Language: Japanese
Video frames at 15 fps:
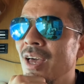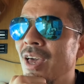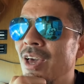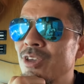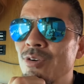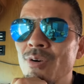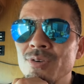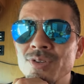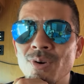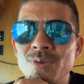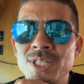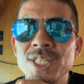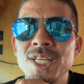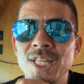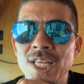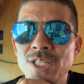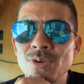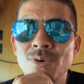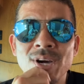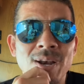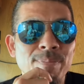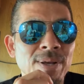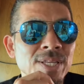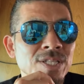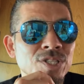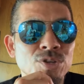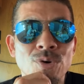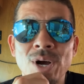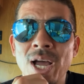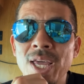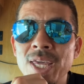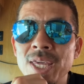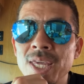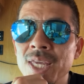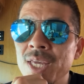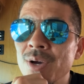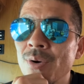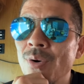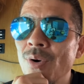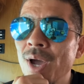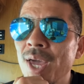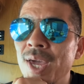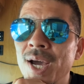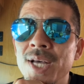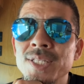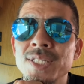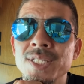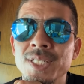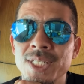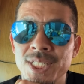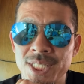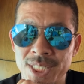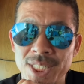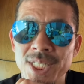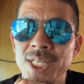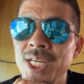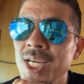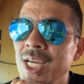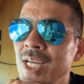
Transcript: え恐怖に陥り、そこからパニック障害を併発し、